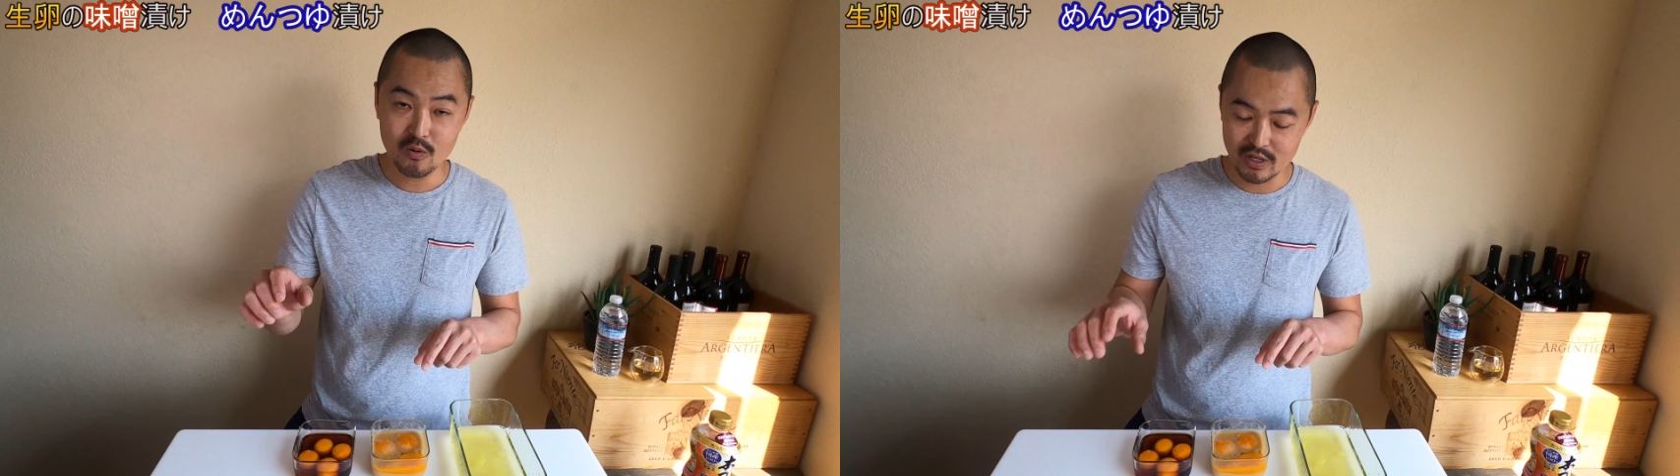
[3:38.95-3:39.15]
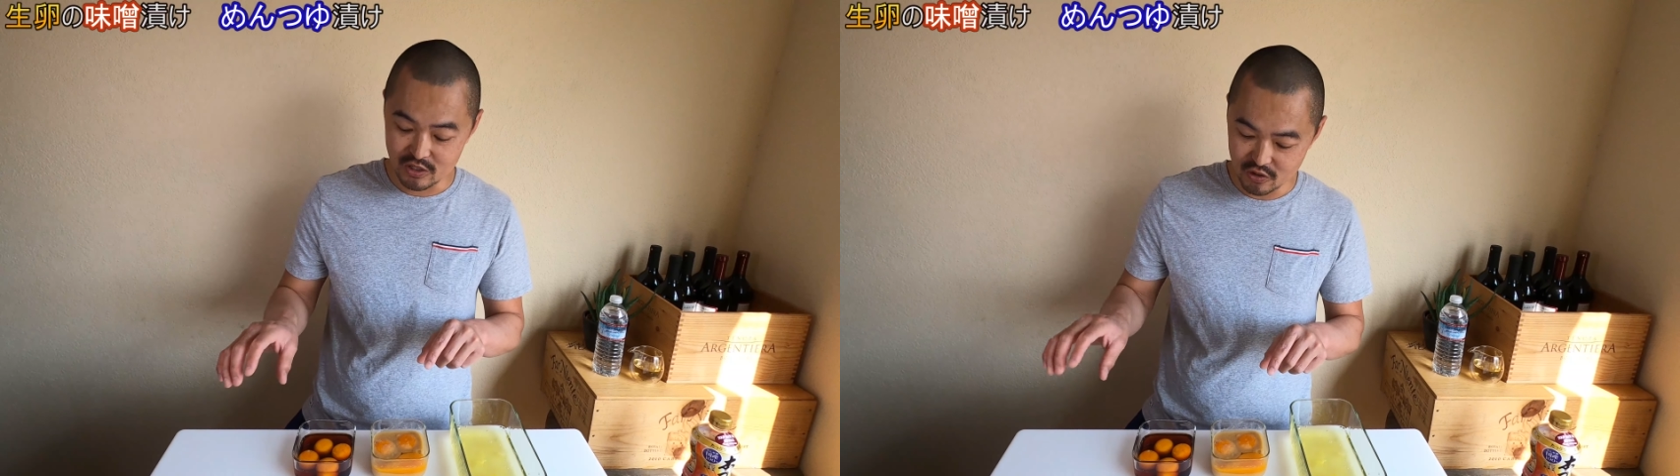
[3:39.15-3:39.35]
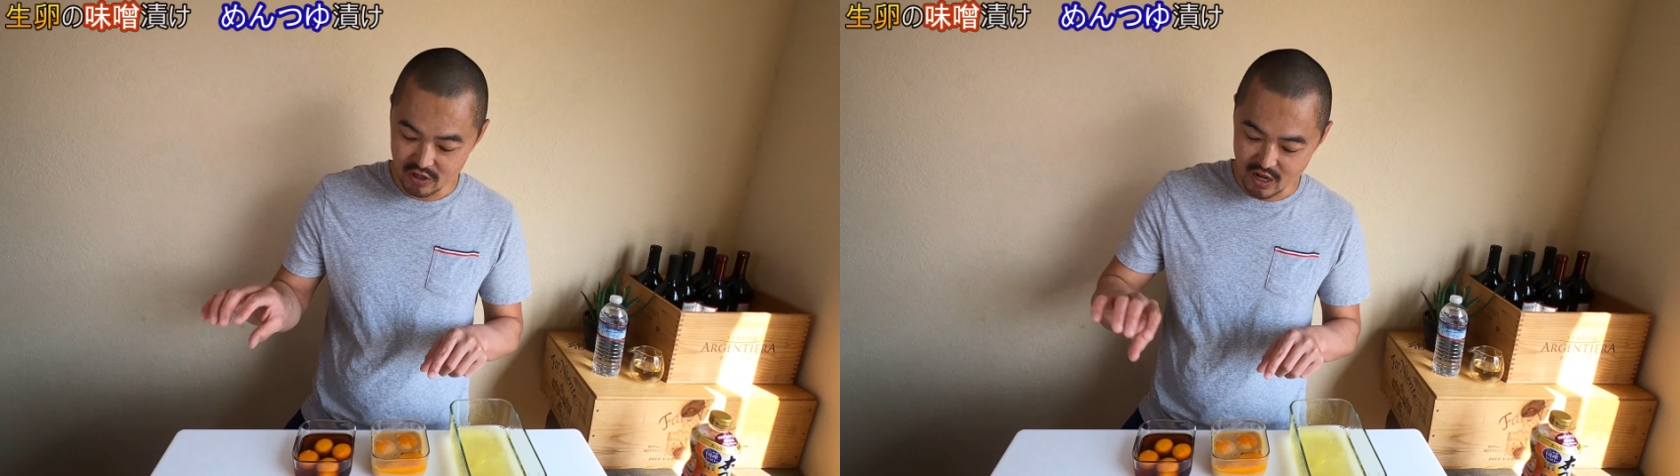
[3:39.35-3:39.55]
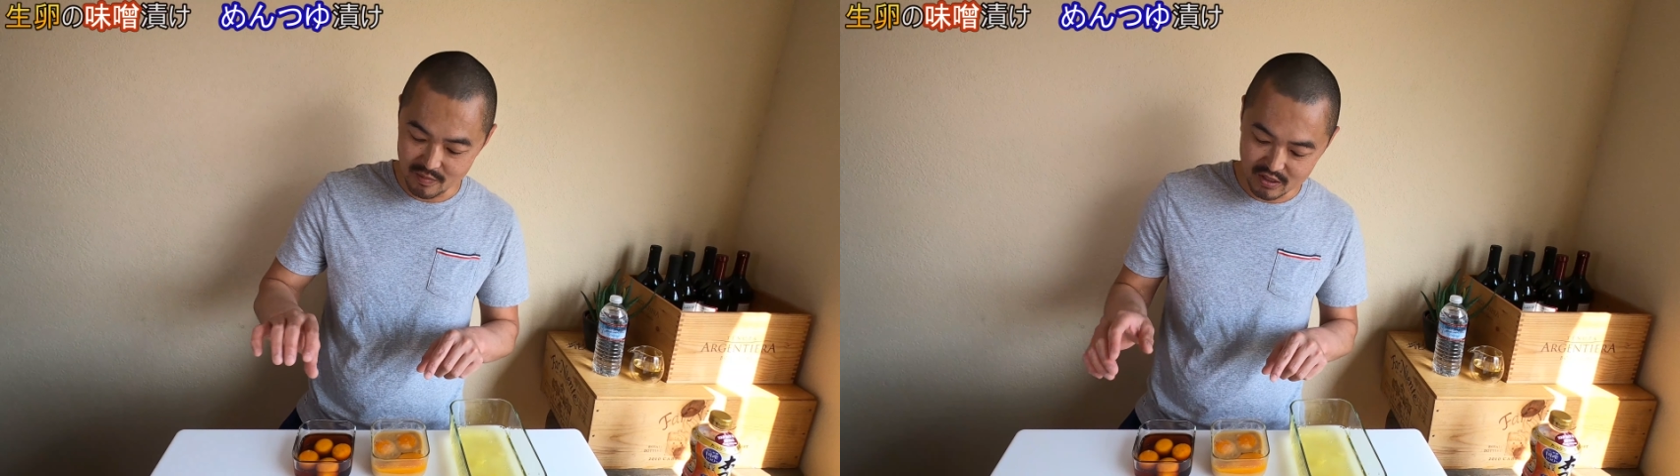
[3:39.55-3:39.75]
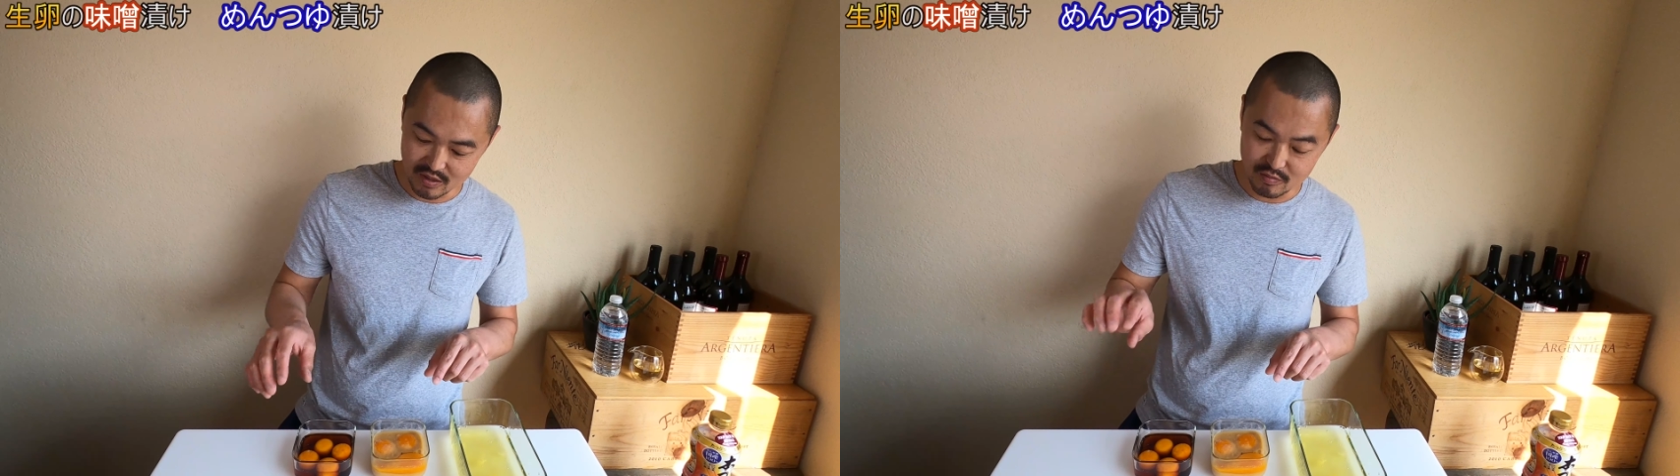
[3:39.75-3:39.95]
これ勢いに
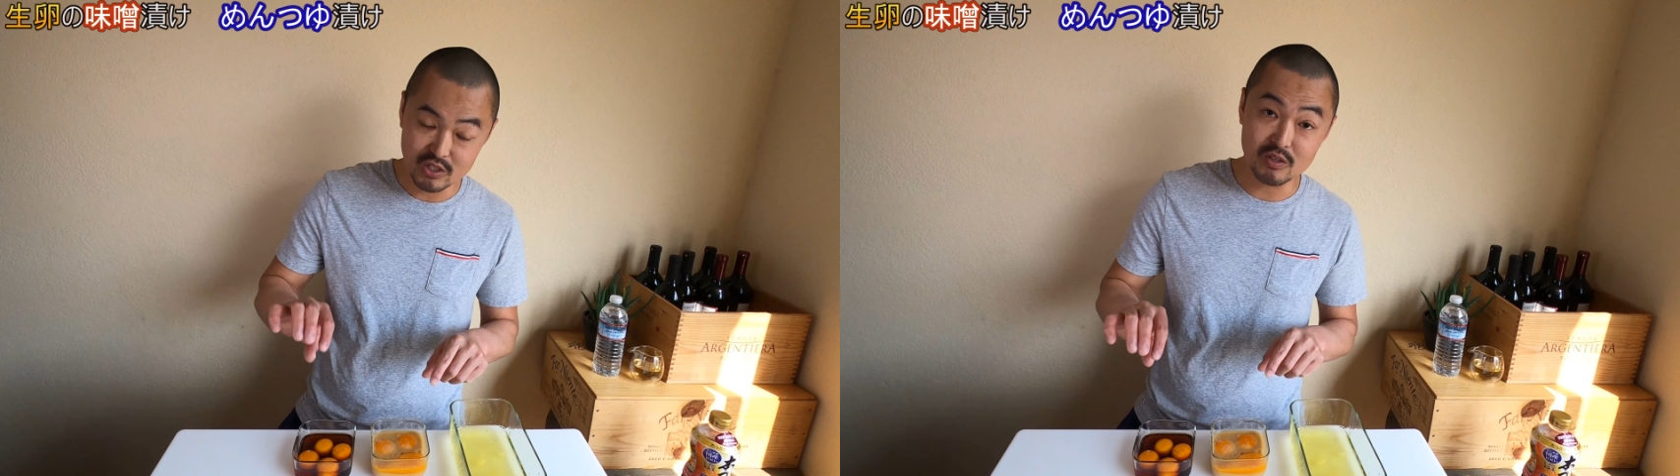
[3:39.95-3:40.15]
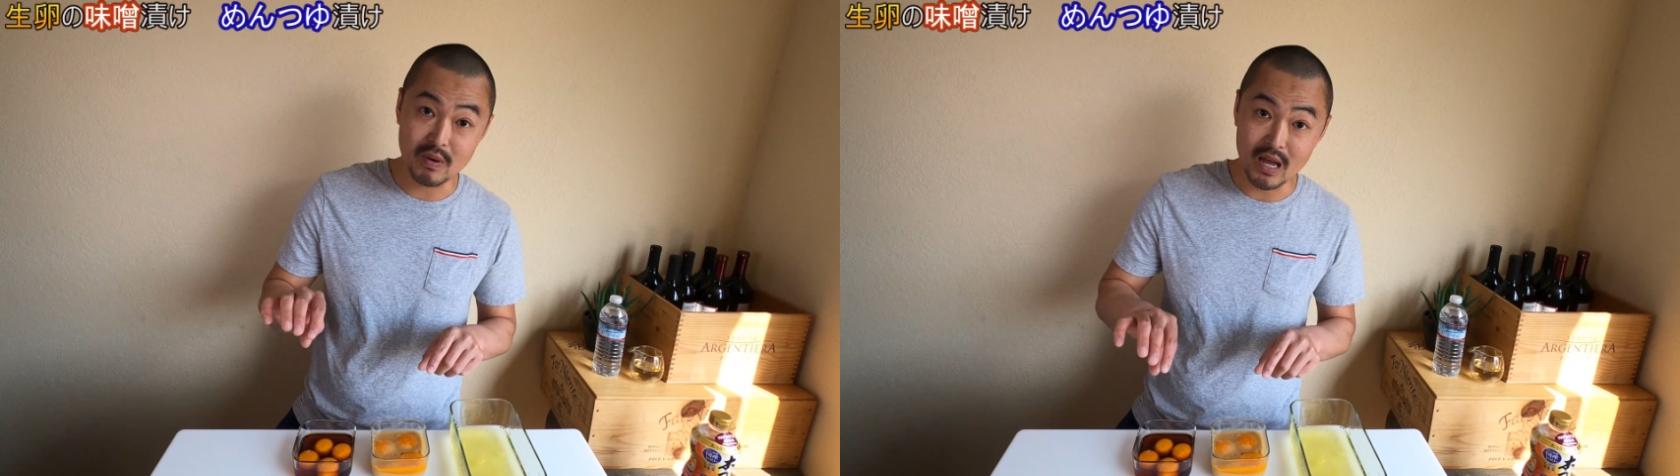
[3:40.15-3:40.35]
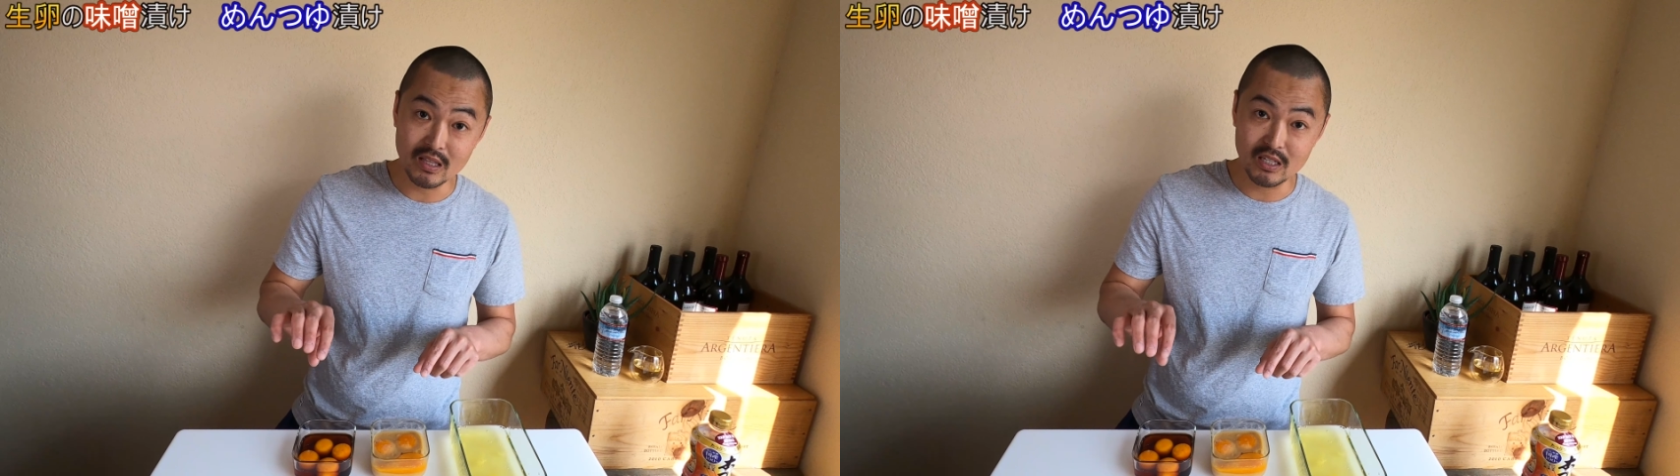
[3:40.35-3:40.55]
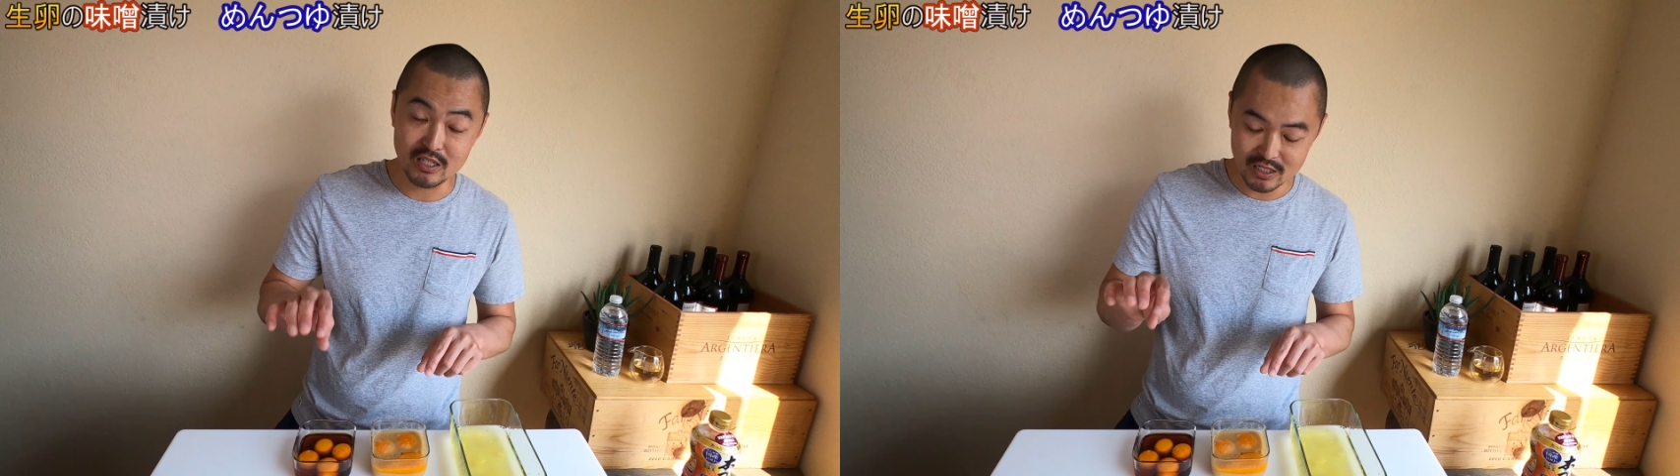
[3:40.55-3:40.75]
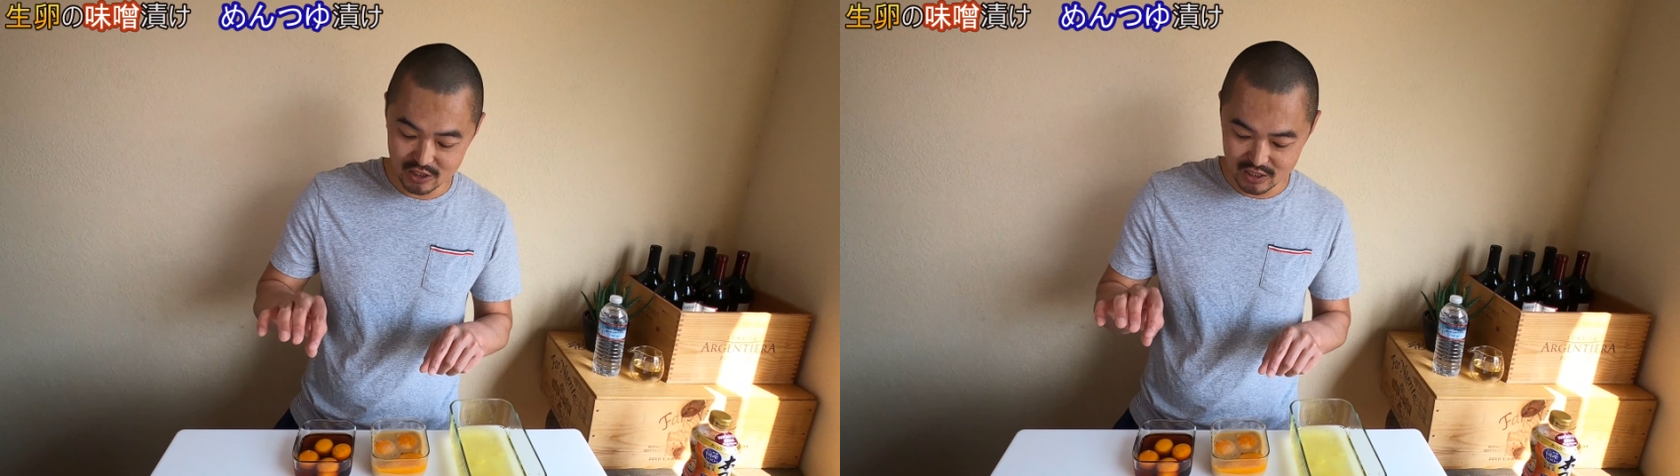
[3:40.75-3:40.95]
余って水バーって
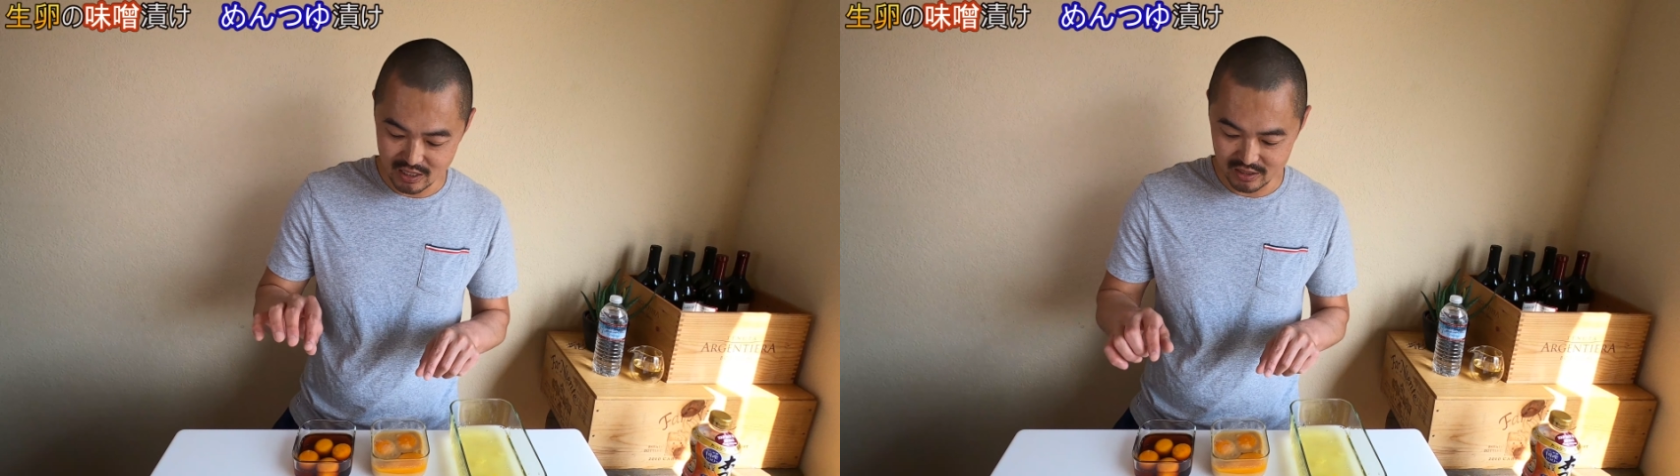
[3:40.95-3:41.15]
入れすぎ